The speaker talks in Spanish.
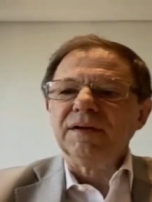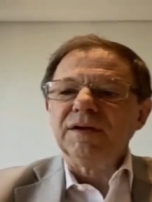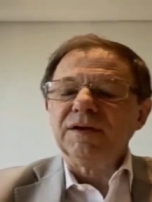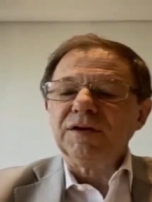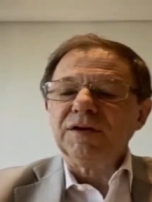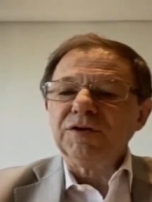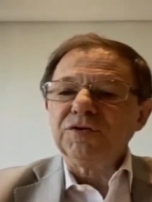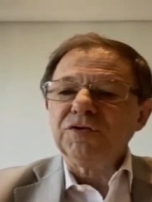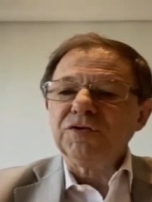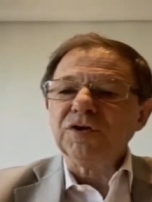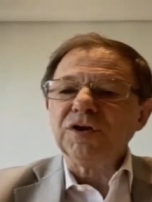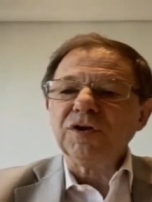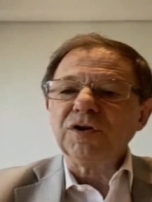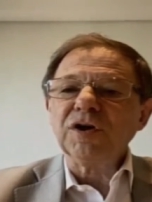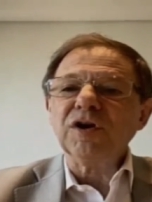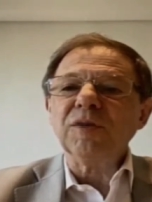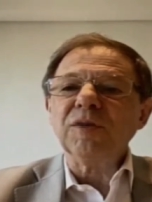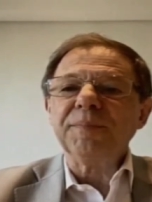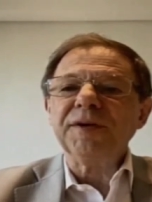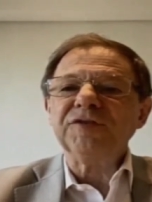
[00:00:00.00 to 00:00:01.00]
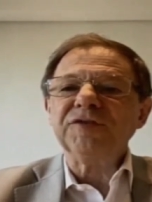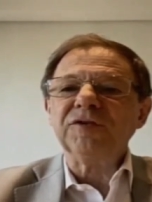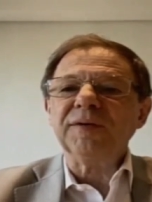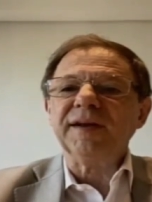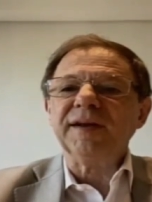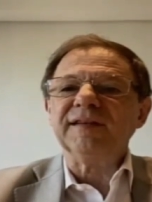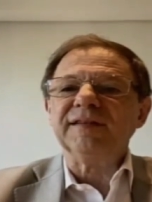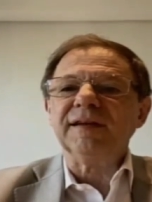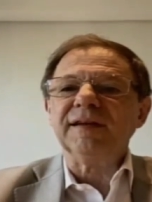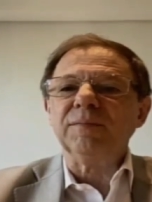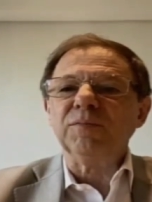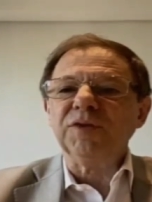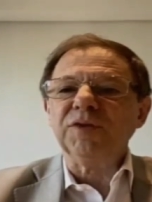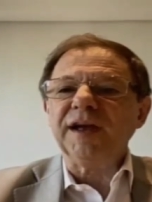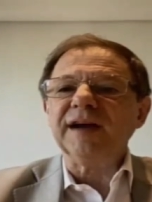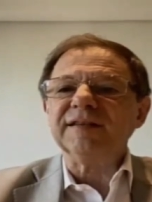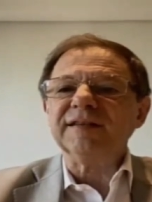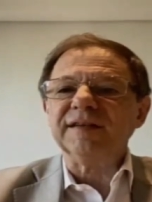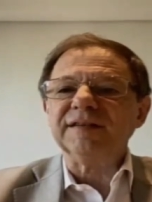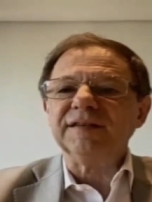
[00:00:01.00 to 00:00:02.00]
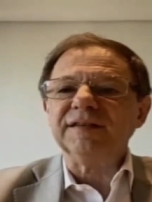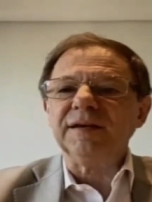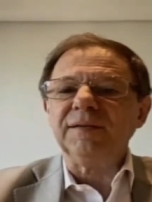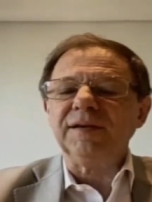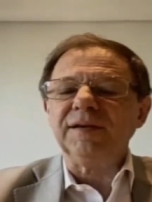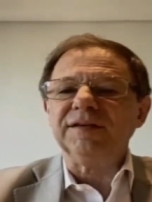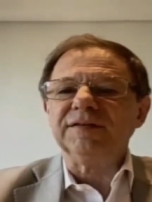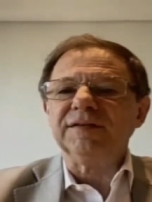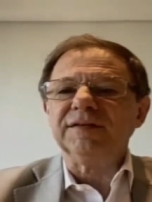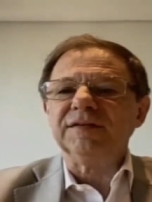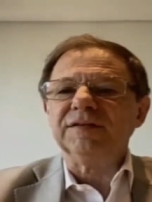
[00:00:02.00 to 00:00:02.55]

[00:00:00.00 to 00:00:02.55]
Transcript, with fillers: Yo creo que los precios van a ser muy accesibles.